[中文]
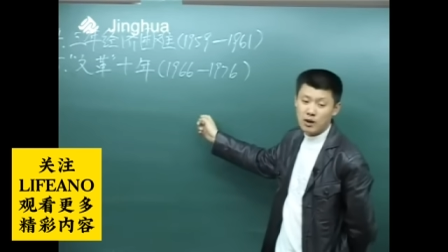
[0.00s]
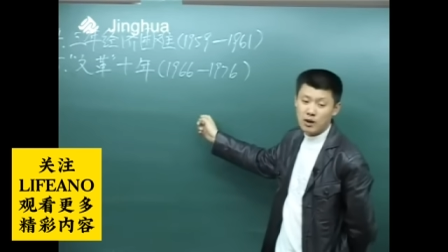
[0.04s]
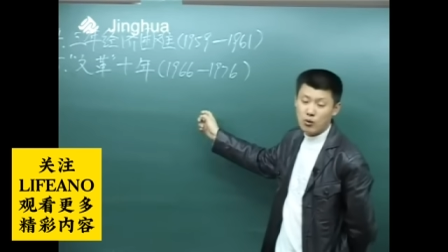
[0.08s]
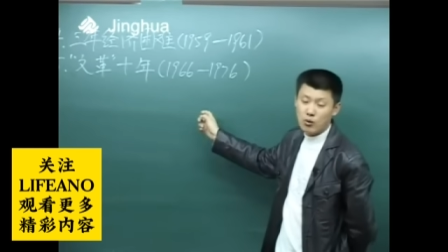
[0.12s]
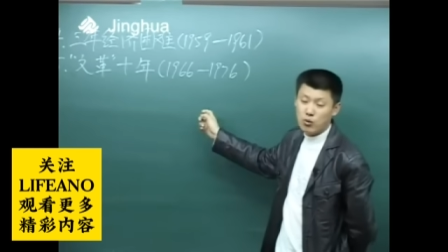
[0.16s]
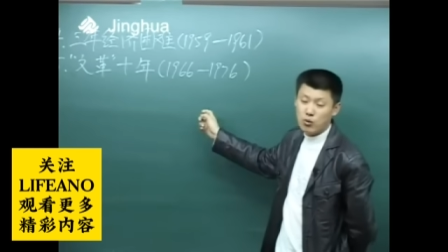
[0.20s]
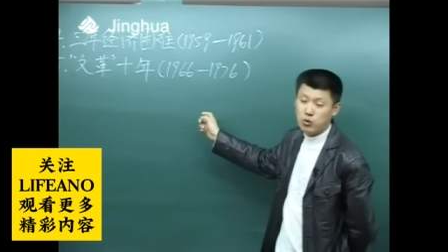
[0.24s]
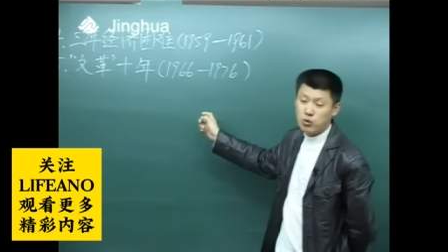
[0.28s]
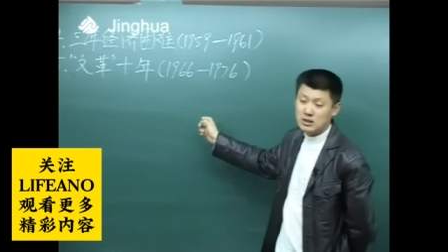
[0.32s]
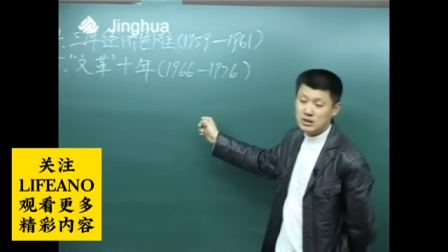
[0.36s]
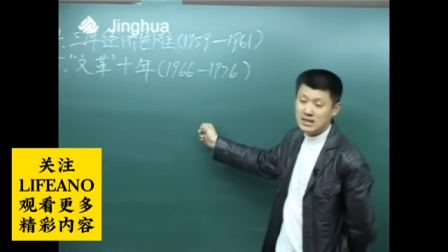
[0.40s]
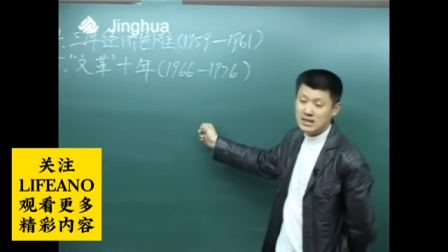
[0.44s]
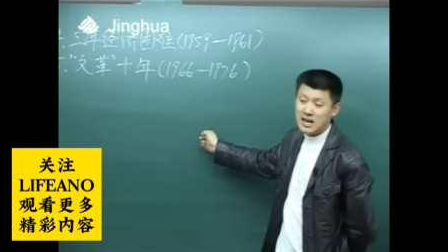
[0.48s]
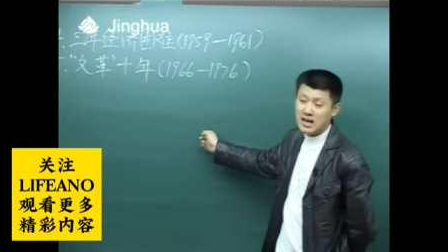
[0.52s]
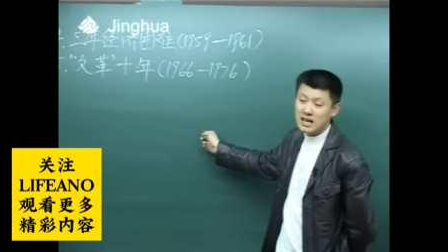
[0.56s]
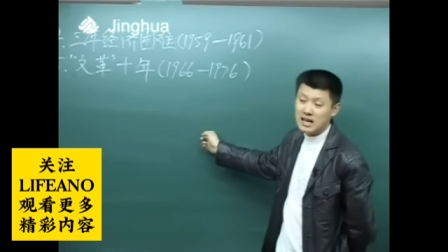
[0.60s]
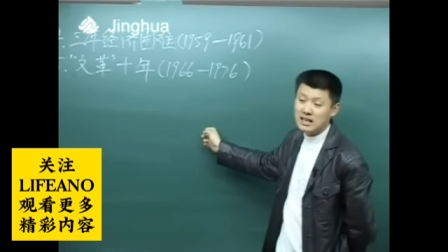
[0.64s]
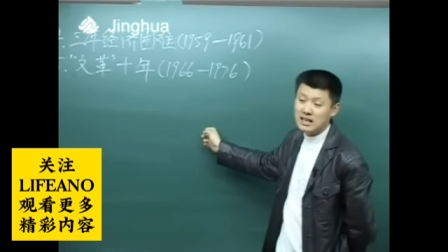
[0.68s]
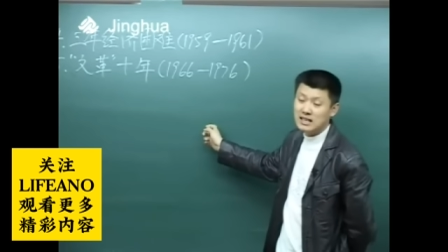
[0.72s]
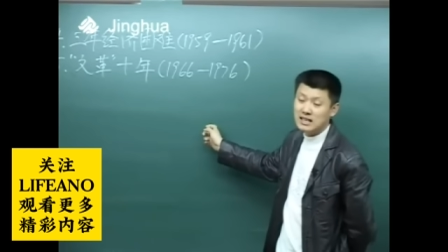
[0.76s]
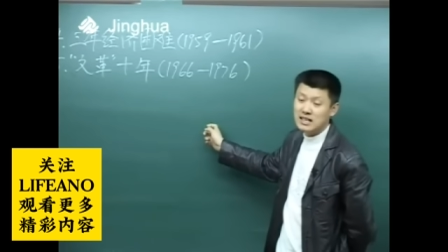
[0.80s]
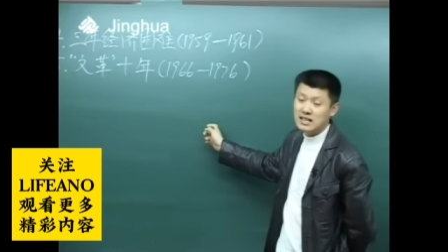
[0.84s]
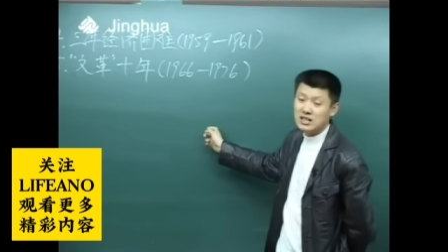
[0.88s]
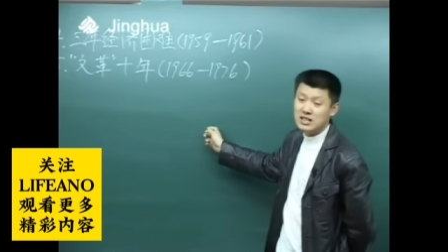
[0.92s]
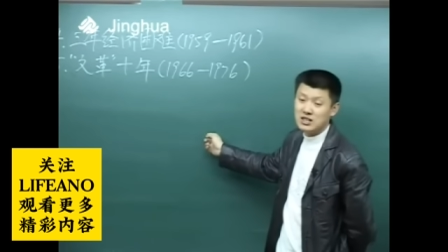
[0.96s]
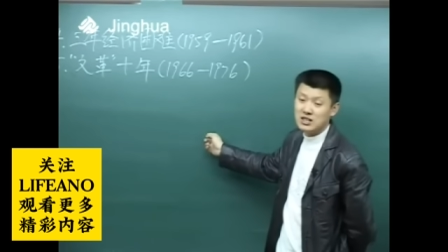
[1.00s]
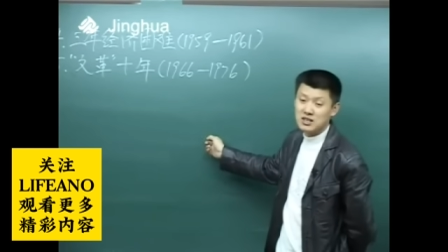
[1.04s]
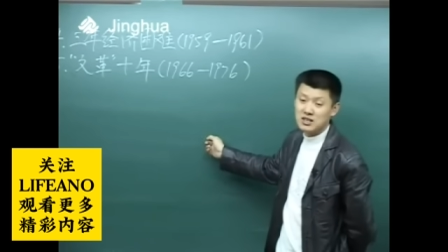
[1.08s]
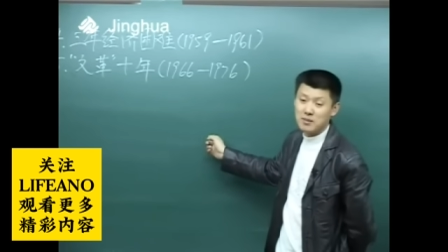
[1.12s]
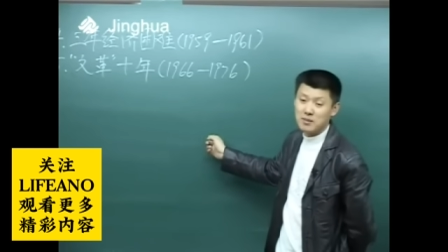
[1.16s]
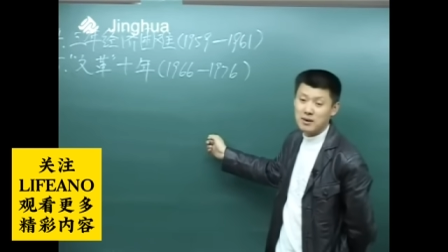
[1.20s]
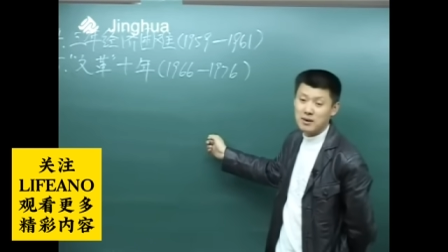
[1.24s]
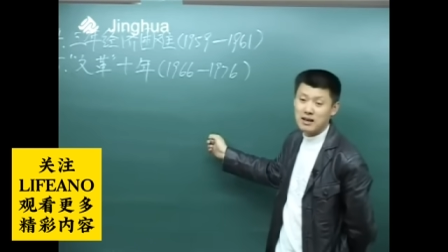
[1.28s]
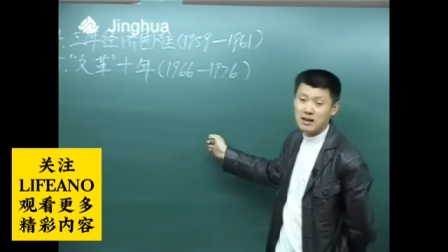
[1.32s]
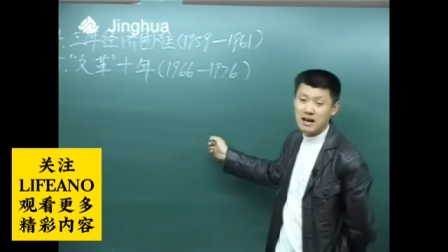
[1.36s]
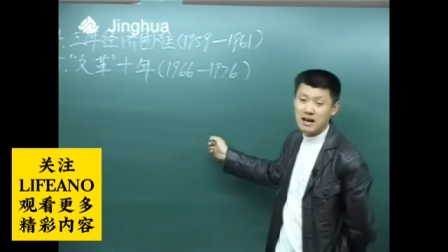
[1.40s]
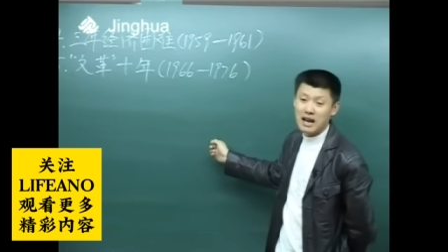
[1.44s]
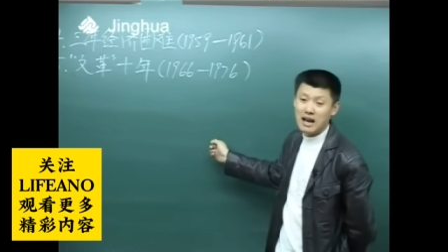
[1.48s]
五千个亿是什
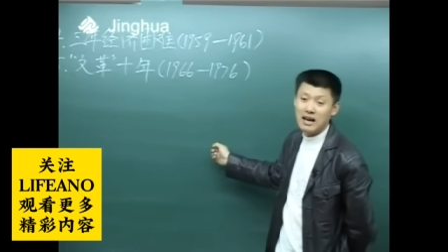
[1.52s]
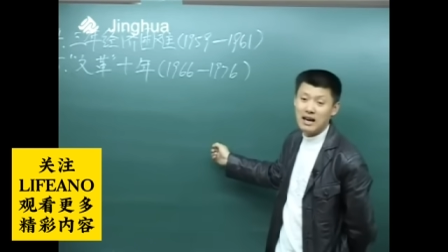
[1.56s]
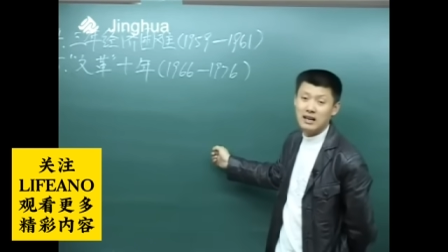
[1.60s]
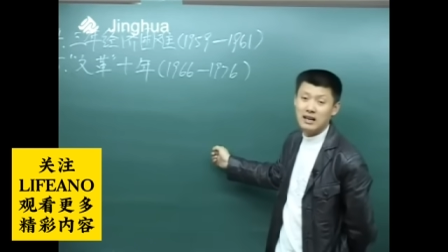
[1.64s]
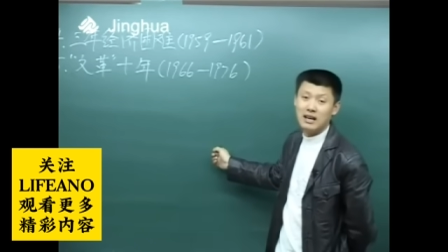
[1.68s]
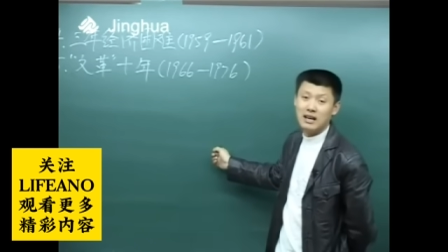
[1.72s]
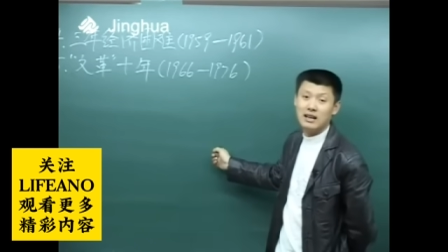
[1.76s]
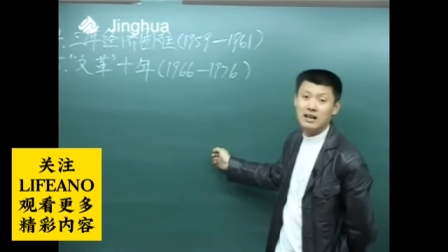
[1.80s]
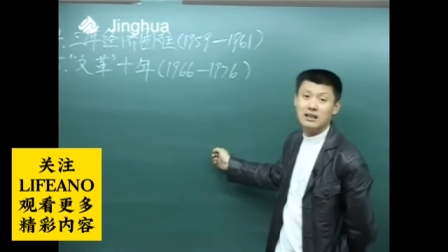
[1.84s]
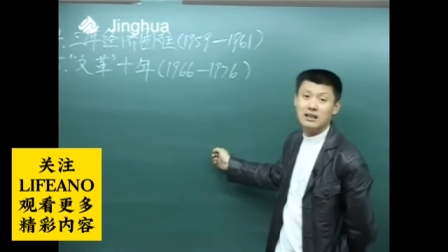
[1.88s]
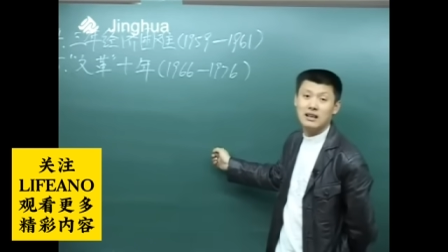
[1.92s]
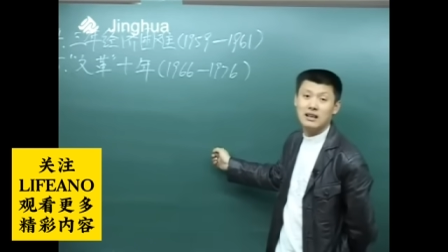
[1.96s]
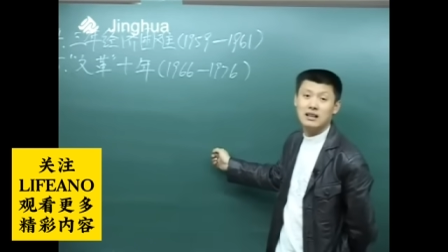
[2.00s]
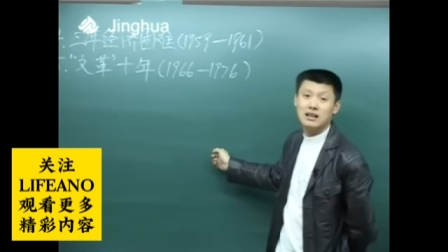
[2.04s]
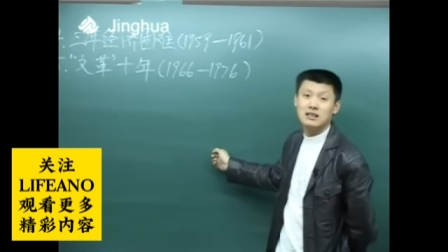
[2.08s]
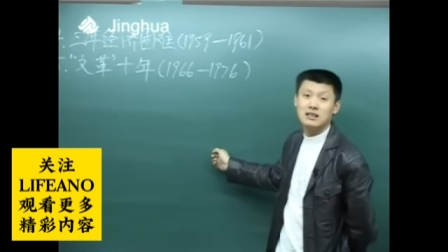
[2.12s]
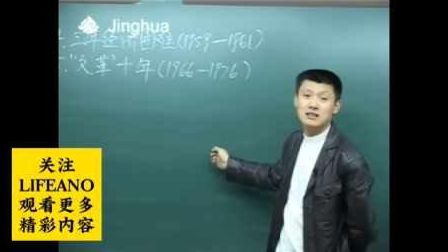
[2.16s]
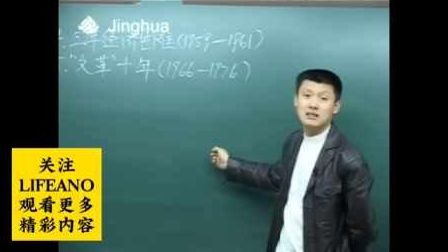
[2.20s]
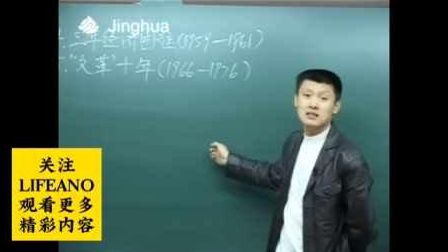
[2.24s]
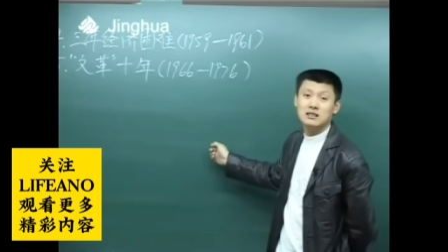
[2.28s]
么概念呢？